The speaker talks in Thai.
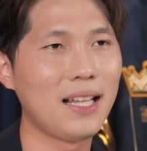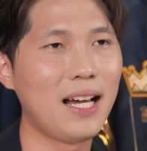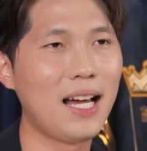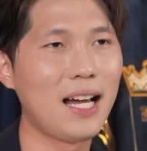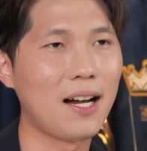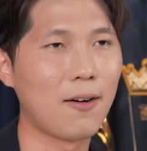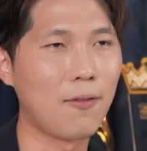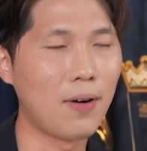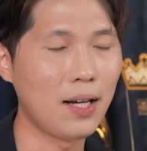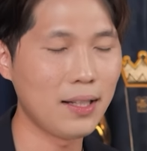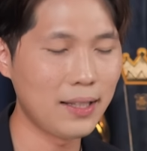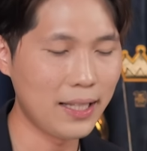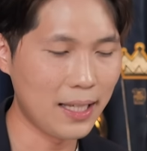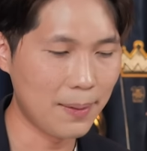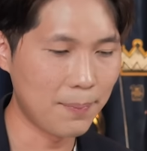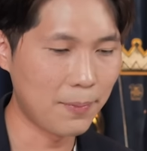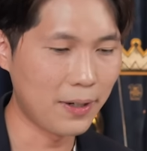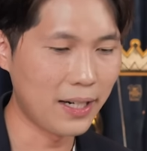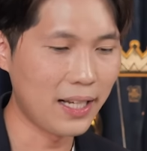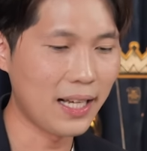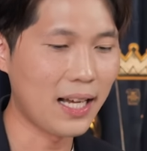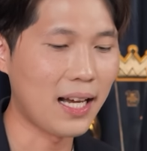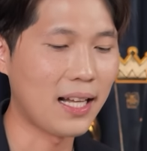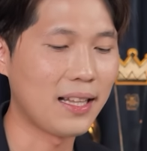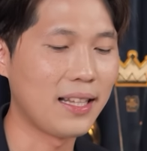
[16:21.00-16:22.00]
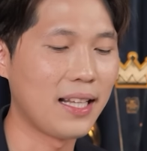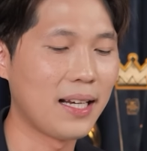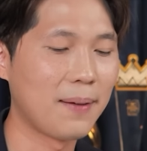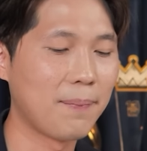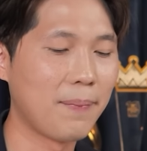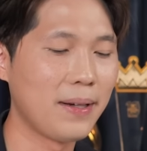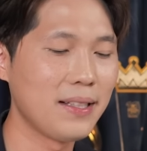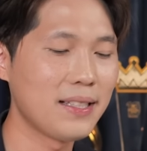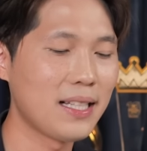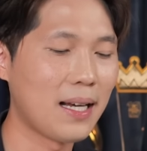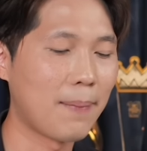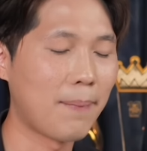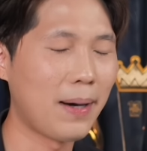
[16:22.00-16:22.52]
ถ้าหากว่าทีมบริหารยัง
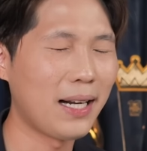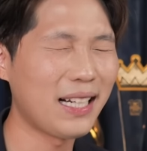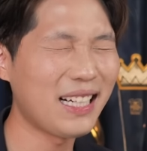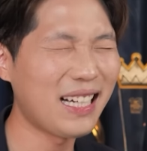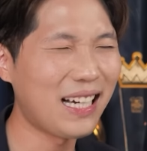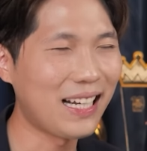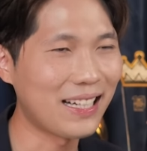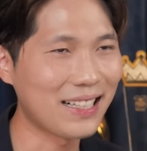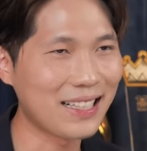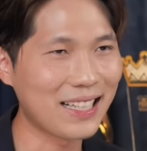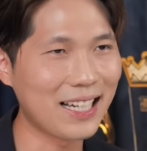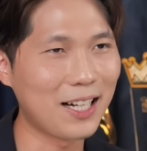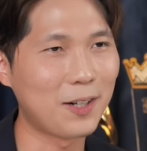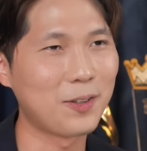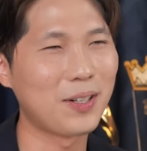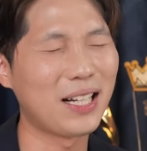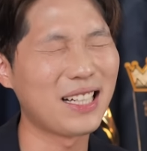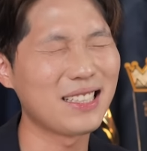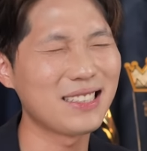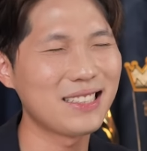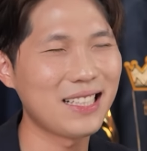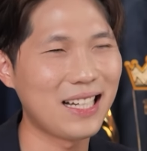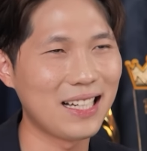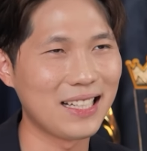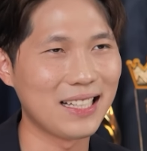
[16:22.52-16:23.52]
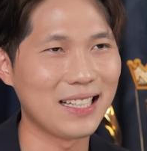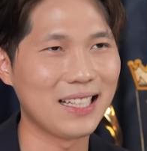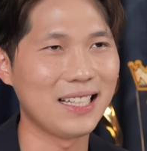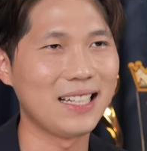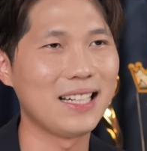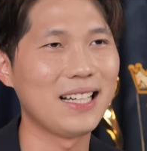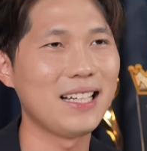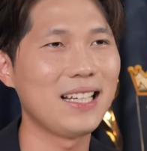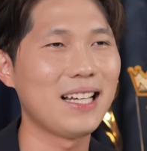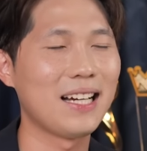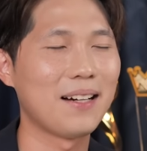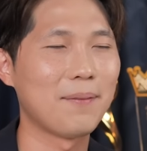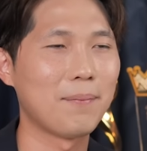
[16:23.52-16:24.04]
ไม่สามารถขัดเกลาทักษะนี้
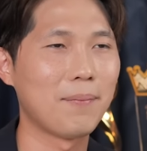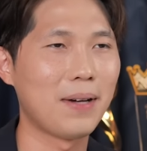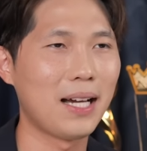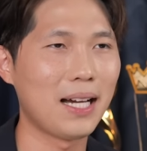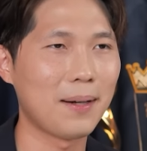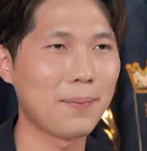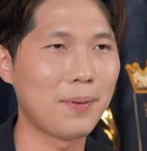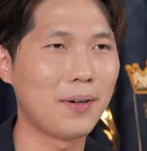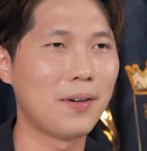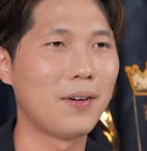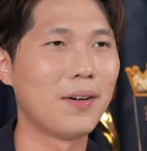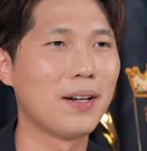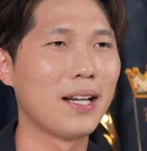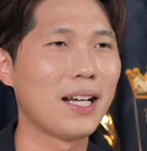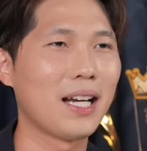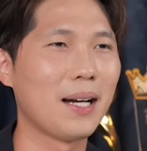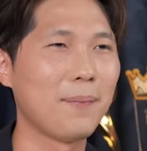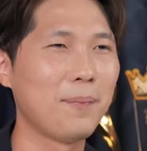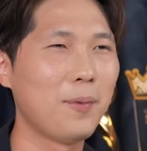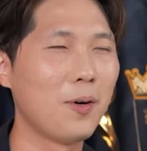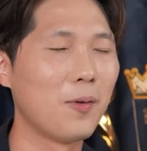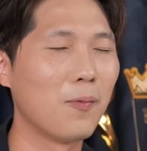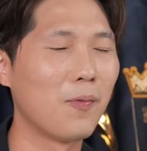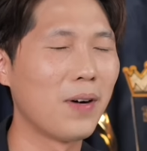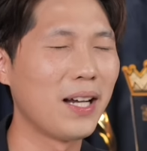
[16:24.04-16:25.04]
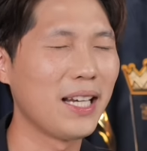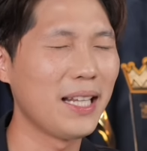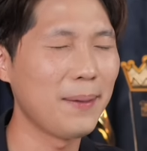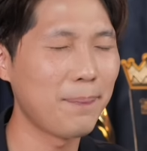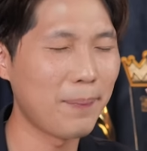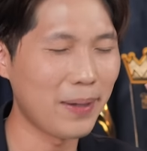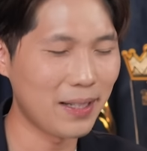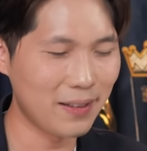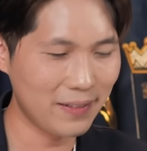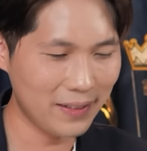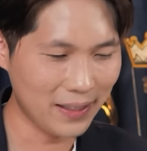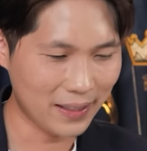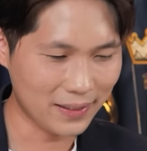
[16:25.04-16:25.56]
ได้อย่างมากพอนะครับผมว่านี่
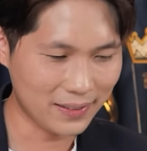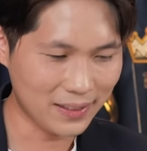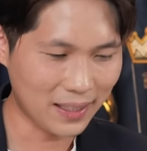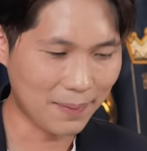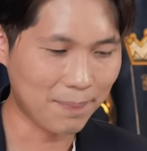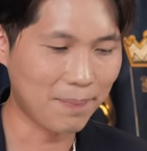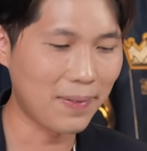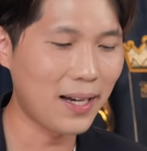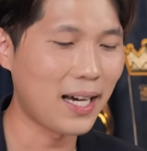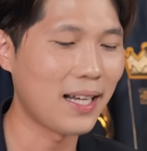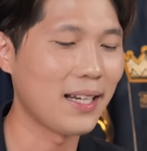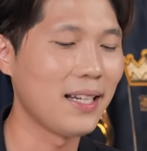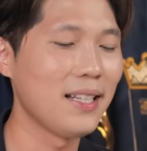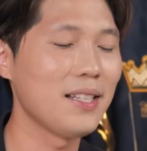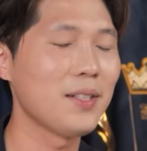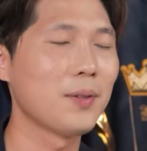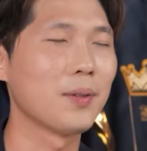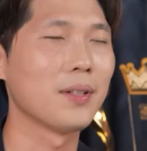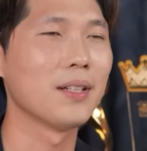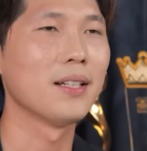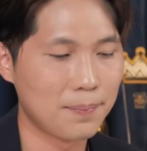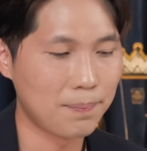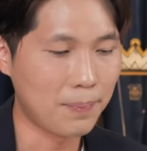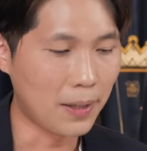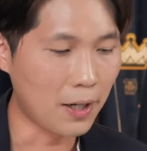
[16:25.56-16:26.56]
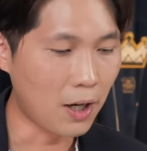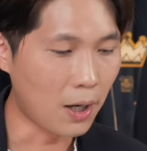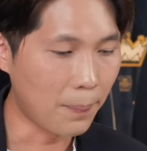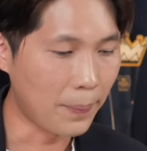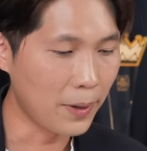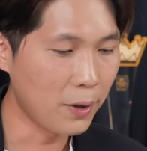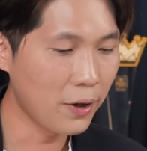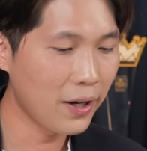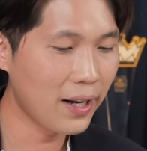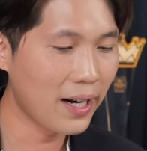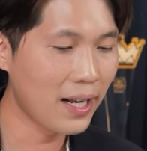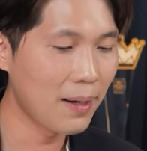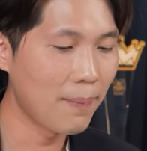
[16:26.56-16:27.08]
เป็นสิ่งสำคัญที่สุดประกอบ
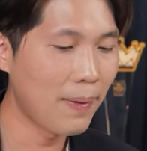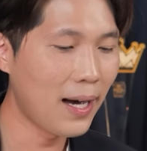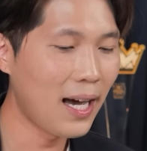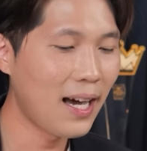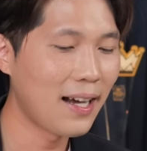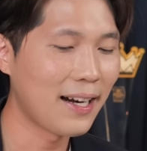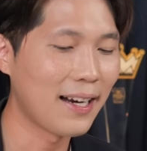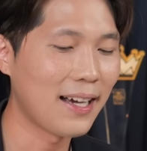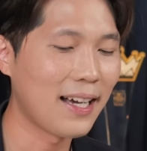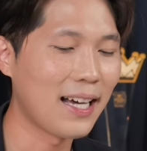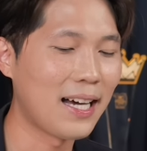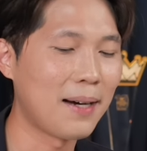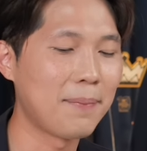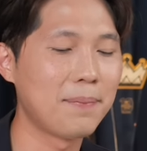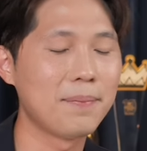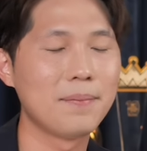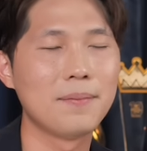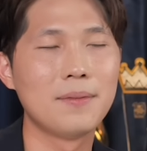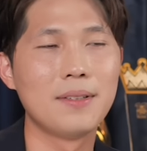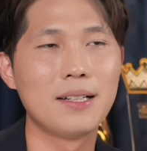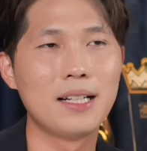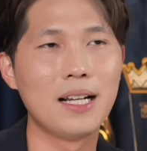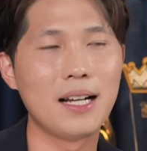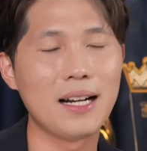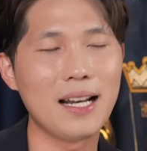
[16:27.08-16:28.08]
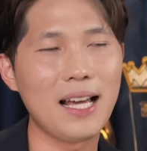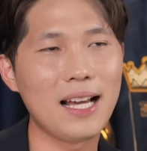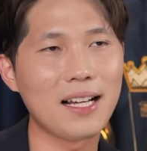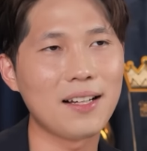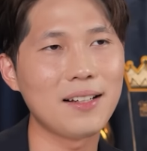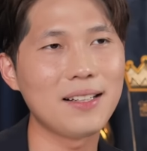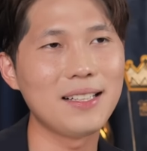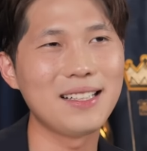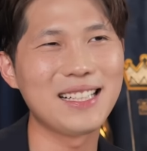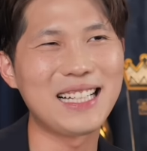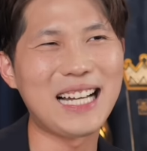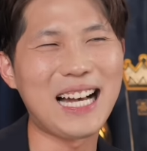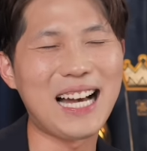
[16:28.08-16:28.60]
ไปด้วยอะไรบ้างนะครับเรื่องแรก
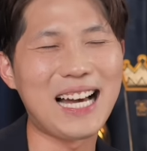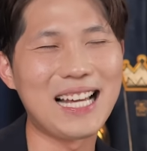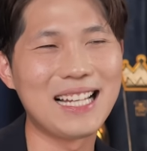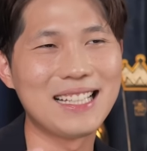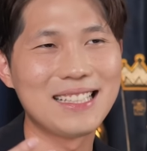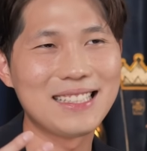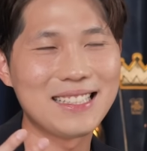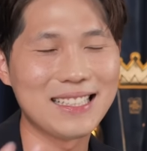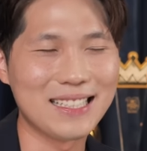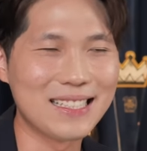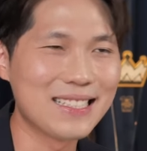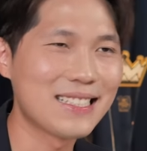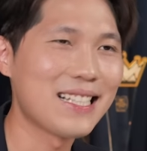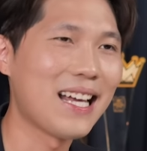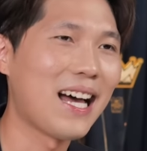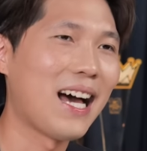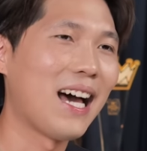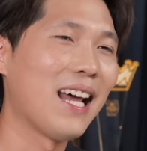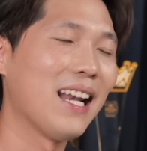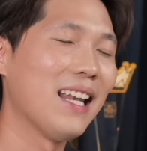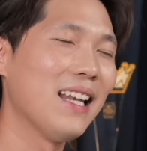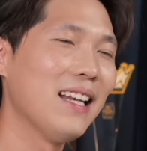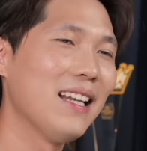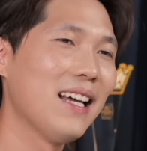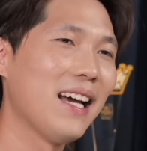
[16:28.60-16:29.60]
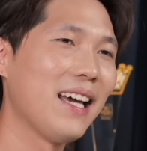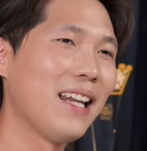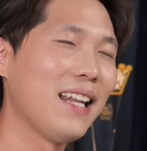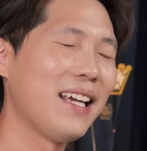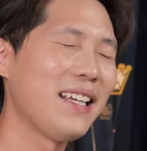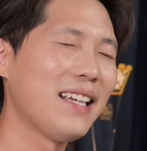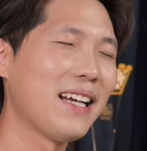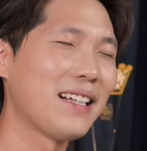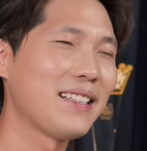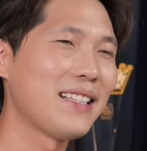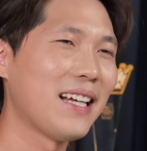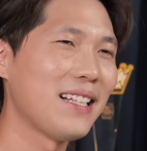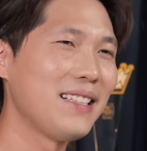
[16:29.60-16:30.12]
ก็คือการสื่อสารให้ได้
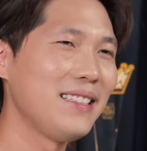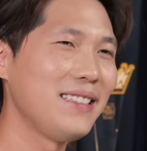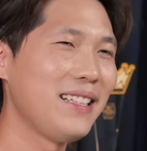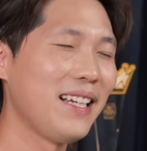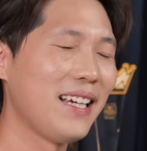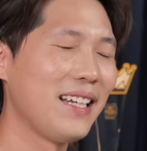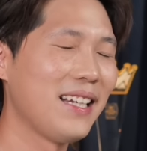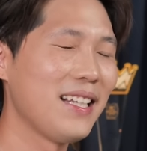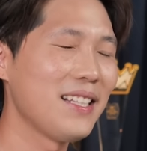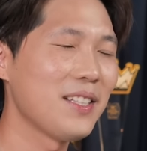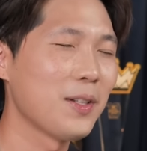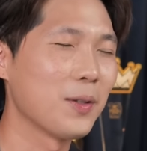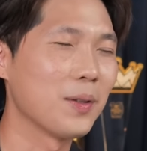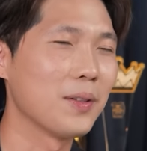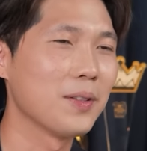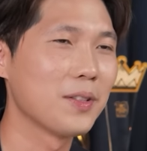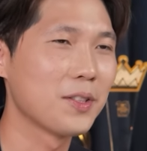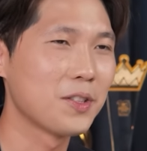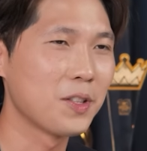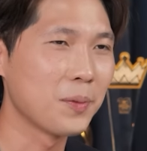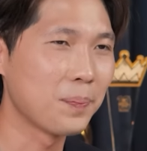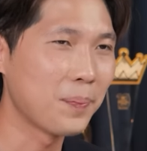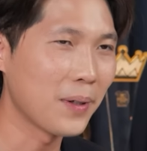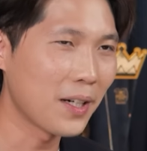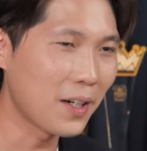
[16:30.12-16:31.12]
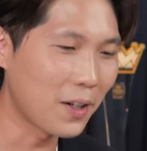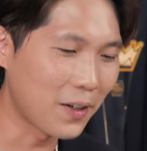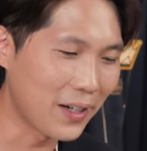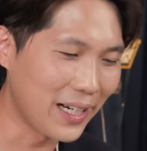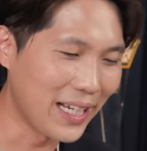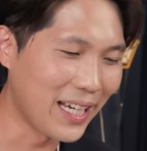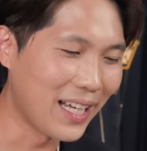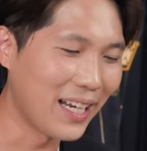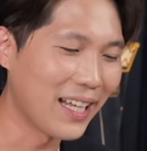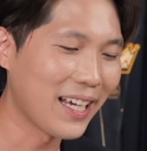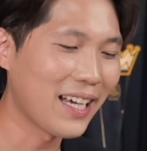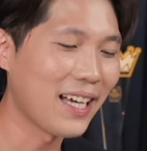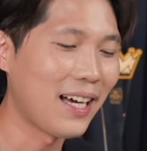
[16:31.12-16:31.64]
อย่างชัดเจนที่สุดซุปเปอร์เค
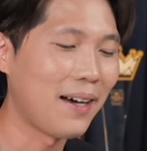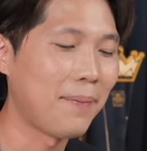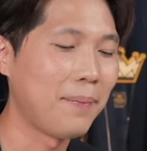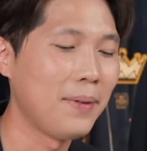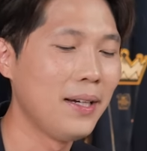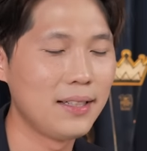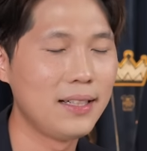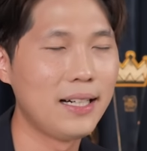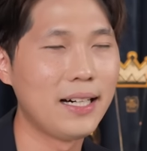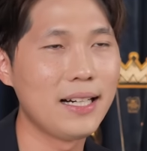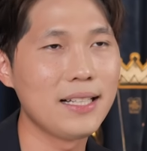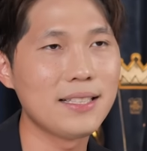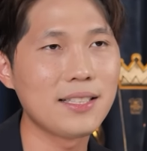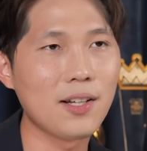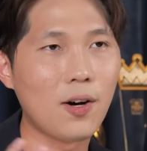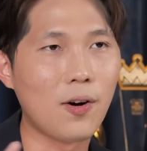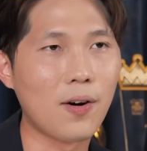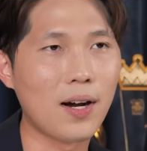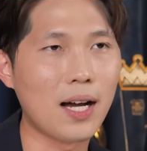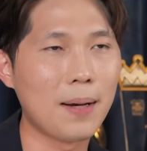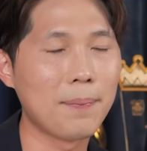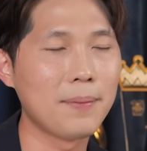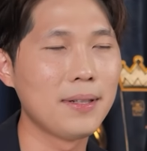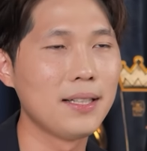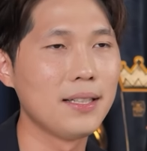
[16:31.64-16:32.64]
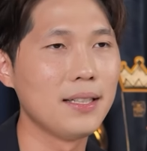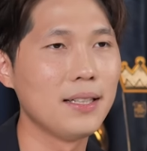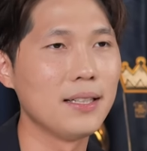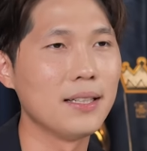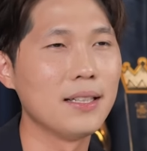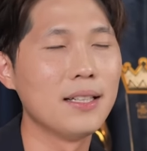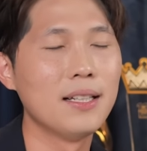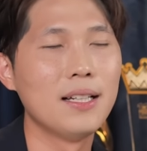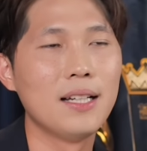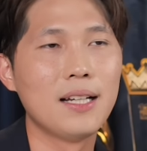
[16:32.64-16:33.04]
ลียร์เลยครับเรื่องที่2ครับคือ